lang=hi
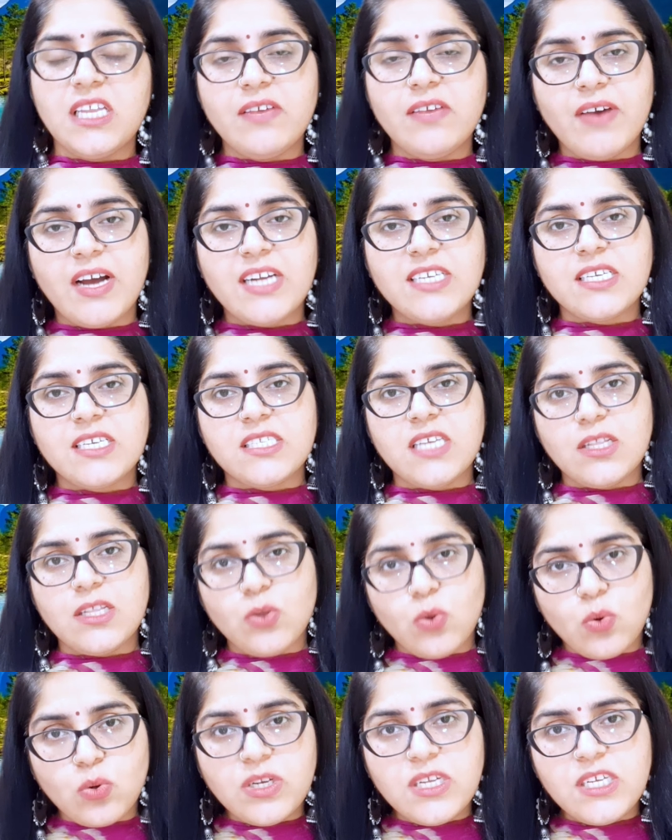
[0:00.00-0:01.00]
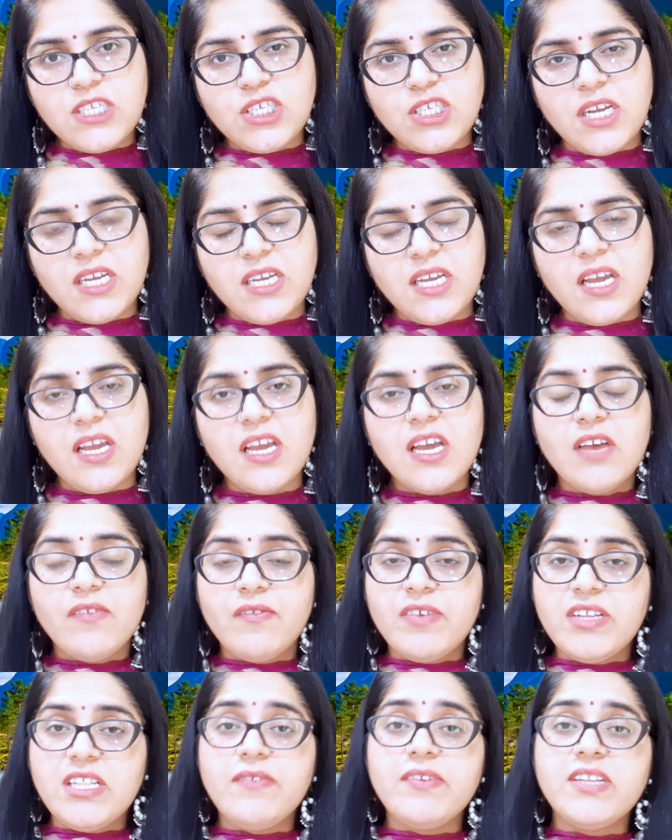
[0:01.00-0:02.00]
रिवाज के साथ होनी चाहिए
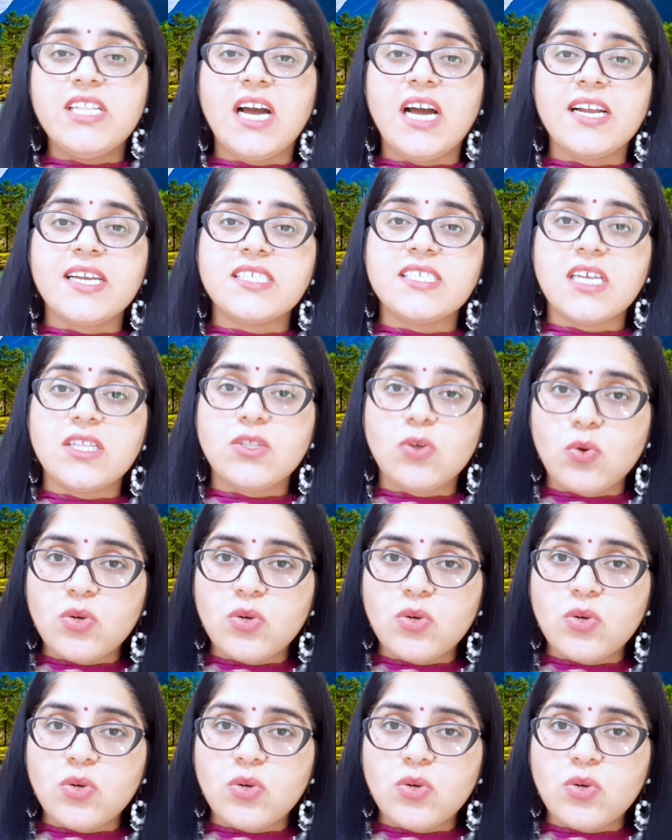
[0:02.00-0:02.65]
विधि विधान के साथ